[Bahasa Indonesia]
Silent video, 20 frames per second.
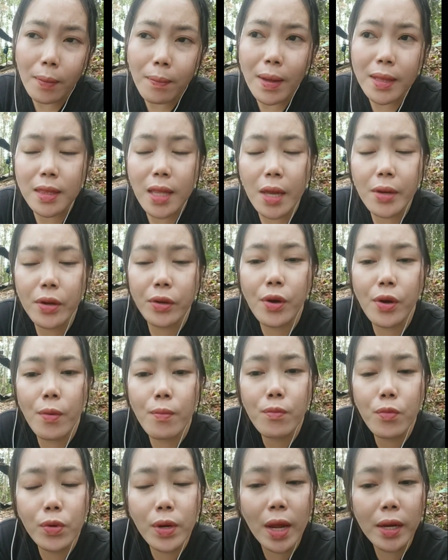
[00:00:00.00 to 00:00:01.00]
mantada
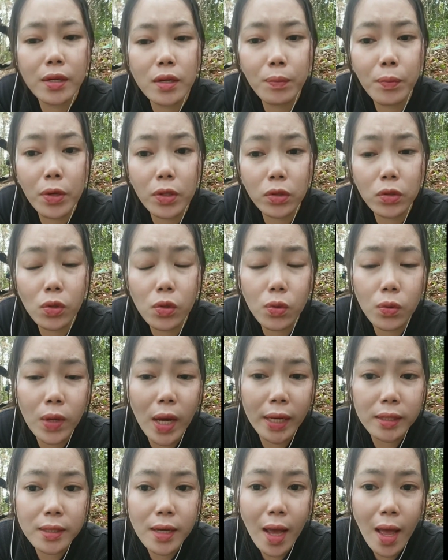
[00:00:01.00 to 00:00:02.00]
gombunan da
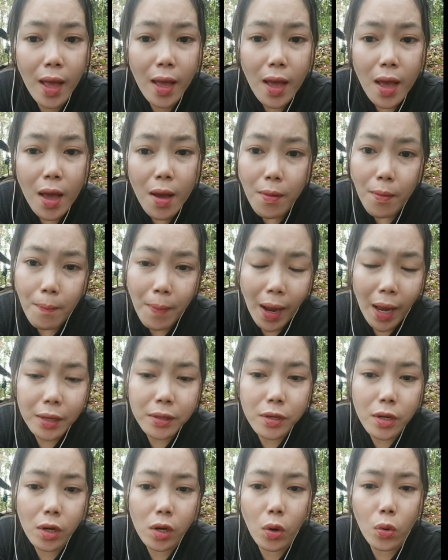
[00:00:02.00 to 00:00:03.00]
pertulungan nga
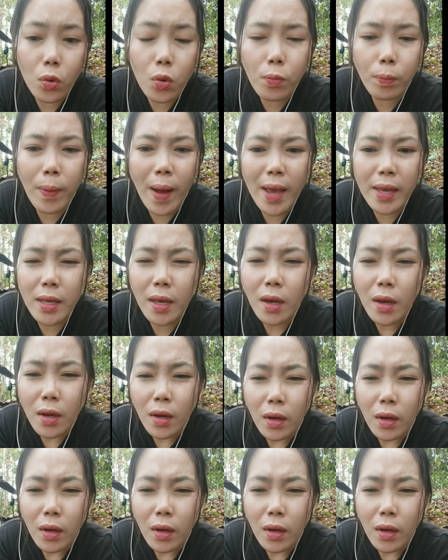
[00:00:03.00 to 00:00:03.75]
mangandelo hupay.